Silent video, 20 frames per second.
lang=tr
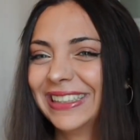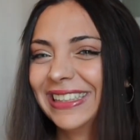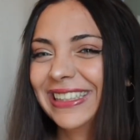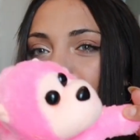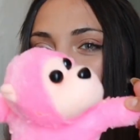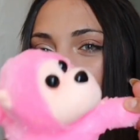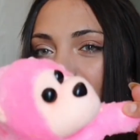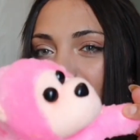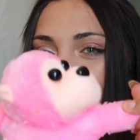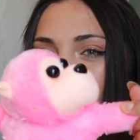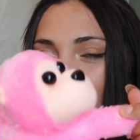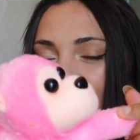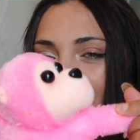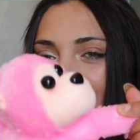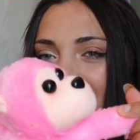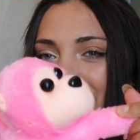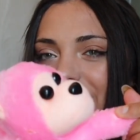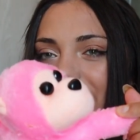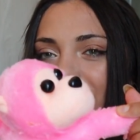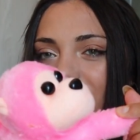Bunu
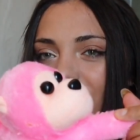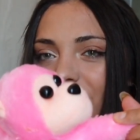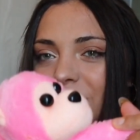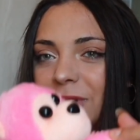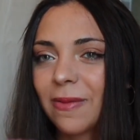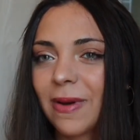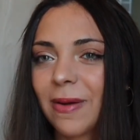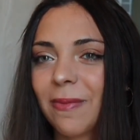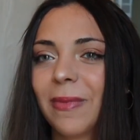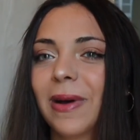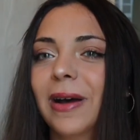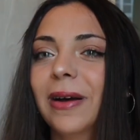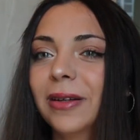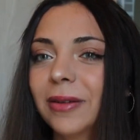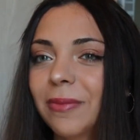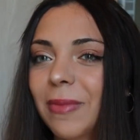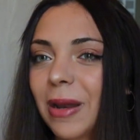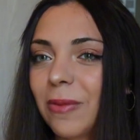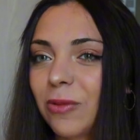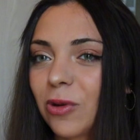buna benzetiyorum tamam mı?
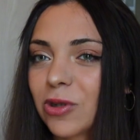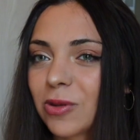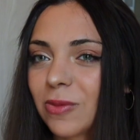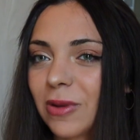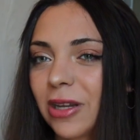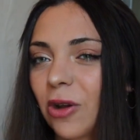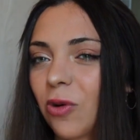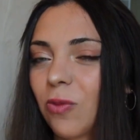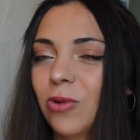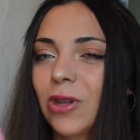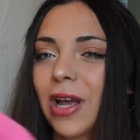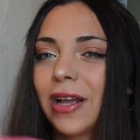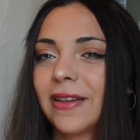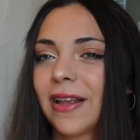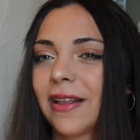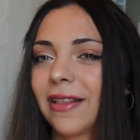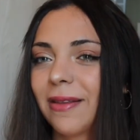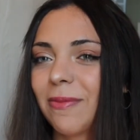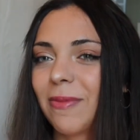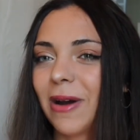Benim gözüm yok bu daha
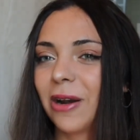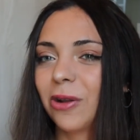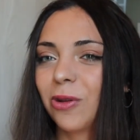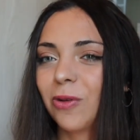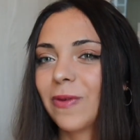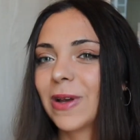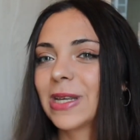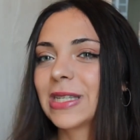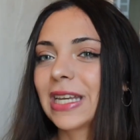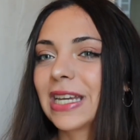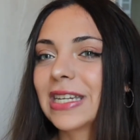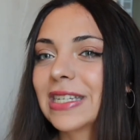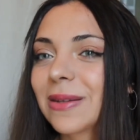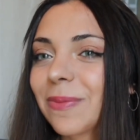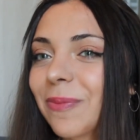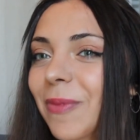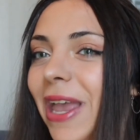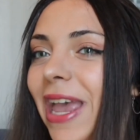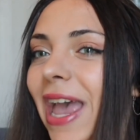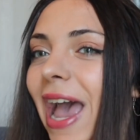tatlı pardon
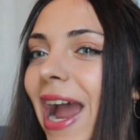vazgeçtim.